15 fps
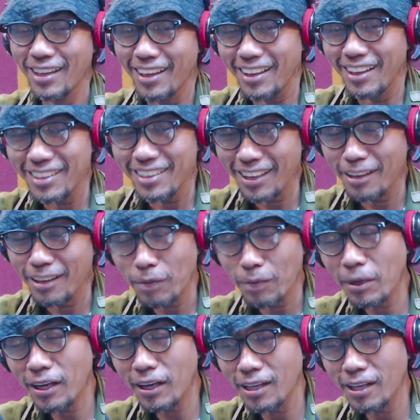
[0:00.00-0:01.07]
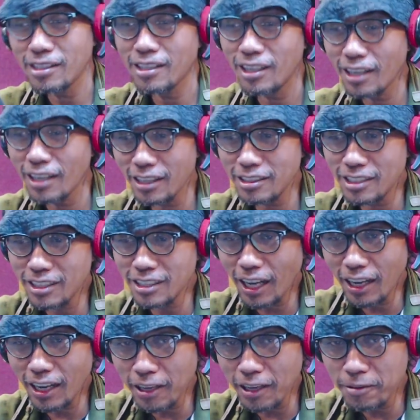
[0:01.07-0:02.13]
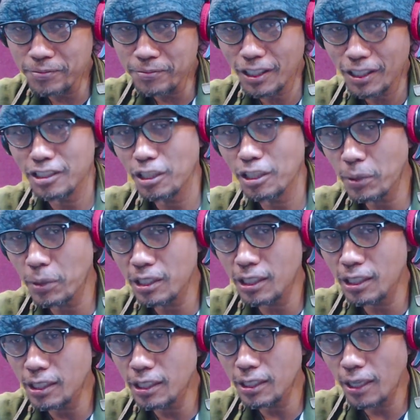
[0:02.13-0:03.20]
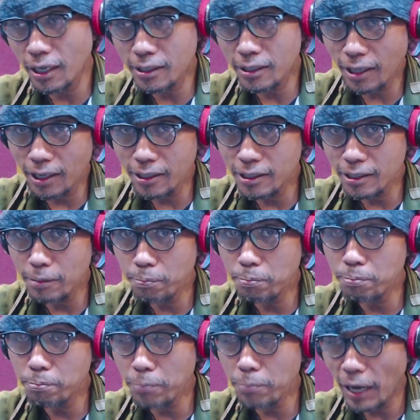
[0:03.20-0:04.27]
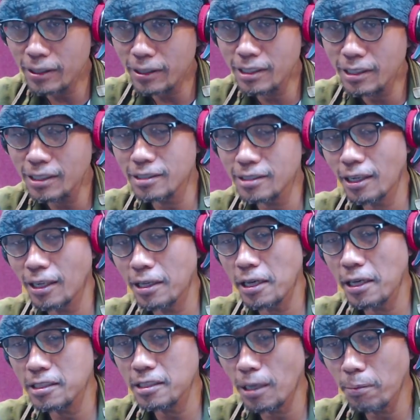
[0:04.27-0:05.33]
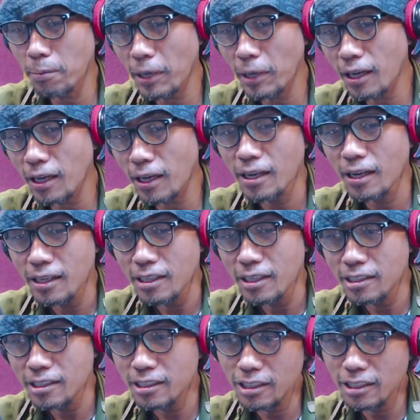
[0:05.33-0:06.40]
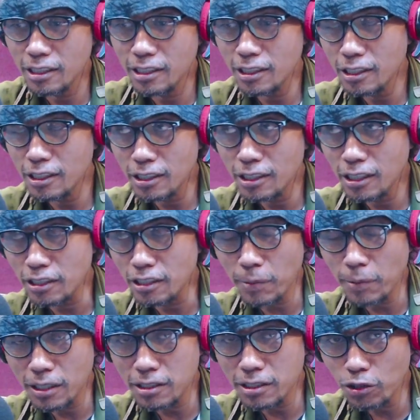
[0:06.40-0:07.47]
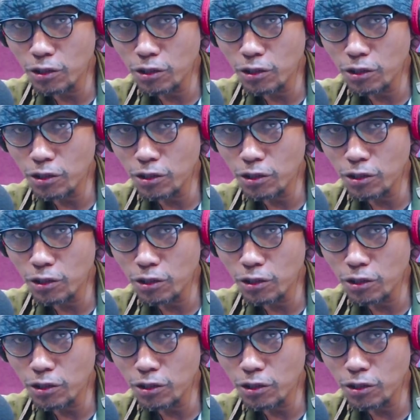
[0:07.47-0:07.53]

Ya, memang ya generasi sekarang seperti yang tadi pagi saya sampaikan di SMA Santo